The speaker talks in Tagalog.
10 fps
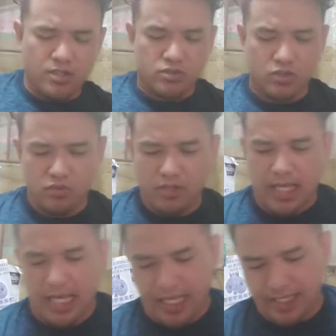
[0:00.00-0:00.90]
So, yung
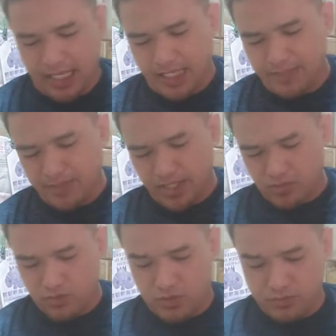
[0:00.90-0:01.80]
high ay
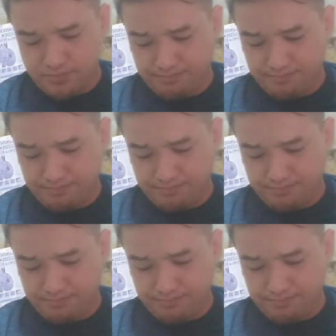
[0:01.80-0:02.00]
merong